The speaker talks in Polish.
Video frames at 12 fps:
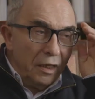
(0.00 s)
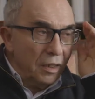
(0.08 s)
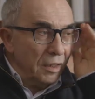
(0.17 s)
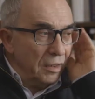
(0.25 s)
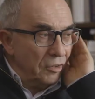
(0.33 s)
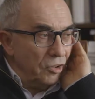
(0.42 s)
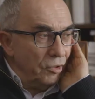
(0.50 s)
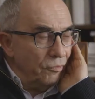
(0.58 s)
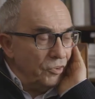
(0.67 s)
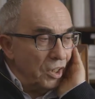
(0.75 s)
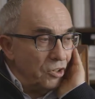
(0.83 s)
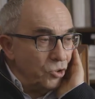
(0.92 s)
e,
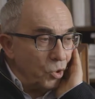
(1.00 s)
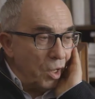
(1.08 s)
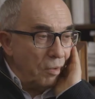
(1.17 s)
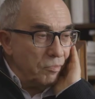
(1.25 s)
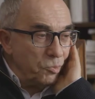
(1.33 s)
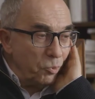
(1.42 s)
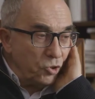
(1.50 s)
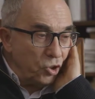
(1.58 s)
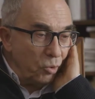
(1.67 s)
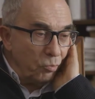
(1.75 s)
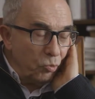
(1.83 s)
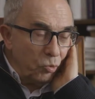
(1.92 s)
wtedy szukałem
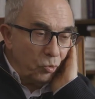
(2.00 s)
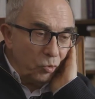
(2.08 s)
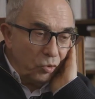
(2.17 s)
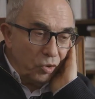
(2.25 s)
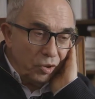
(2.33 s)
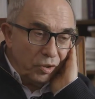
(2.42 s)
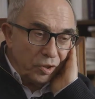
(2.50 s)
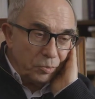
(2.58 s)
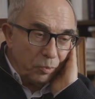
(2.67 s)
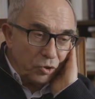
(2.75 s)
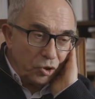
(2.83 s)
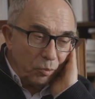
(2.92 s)
sposobu,
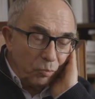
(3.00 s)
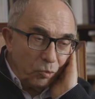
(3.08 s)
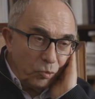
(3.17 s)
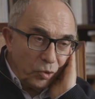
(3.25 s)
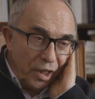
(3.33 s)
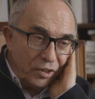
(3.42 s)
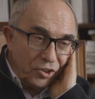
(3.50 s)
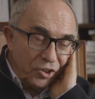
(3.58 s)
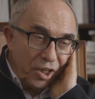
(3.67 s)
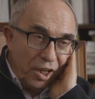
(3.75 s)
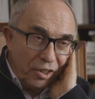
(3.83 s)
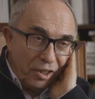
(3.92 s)
sposobu na
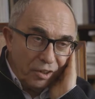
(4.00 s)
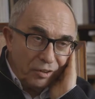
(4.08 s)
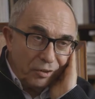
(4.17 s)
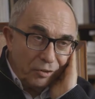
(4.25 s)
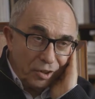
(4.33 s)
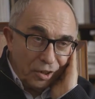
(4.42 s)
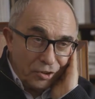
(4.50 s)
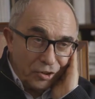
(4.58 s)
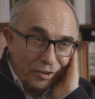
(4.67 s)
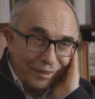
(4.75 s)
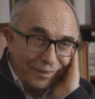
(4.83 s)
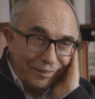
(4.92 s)
istnienie, to
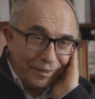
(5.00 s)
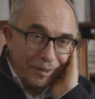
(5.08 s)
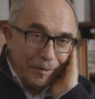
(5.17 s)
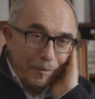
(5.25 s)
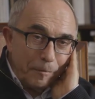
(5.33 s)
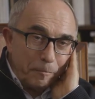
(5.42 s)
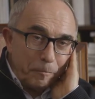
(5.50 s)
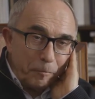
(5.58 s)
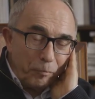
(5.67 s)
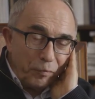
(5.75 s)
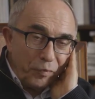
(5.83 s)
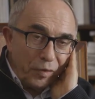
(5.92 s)
znaczy
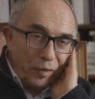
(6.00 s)
e,